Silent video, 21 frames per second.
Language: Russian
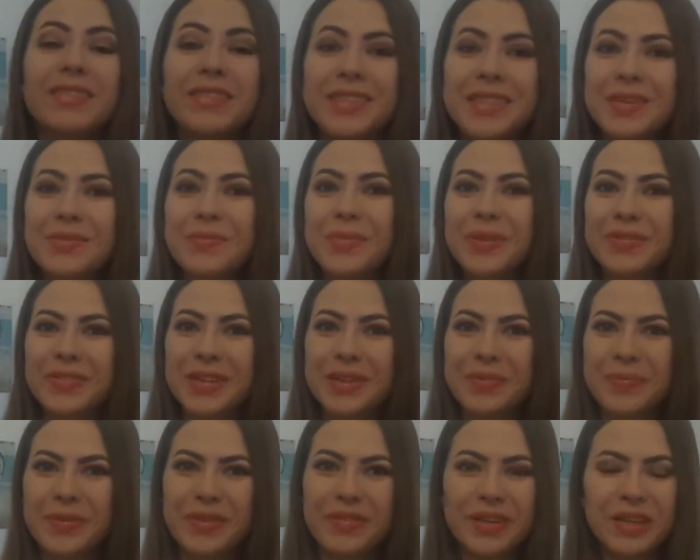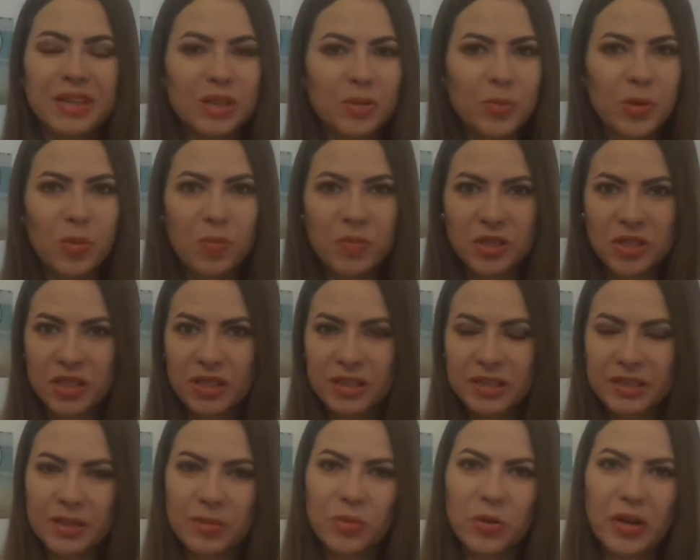Всем привет-привет! Добро
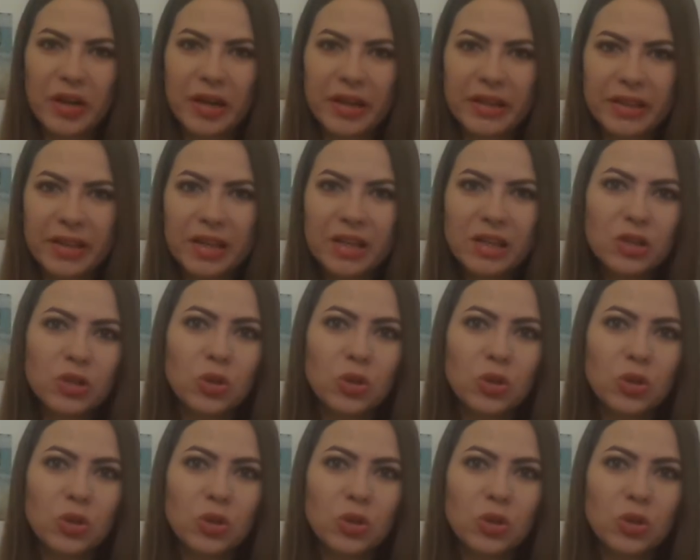пожаловать на мой канал.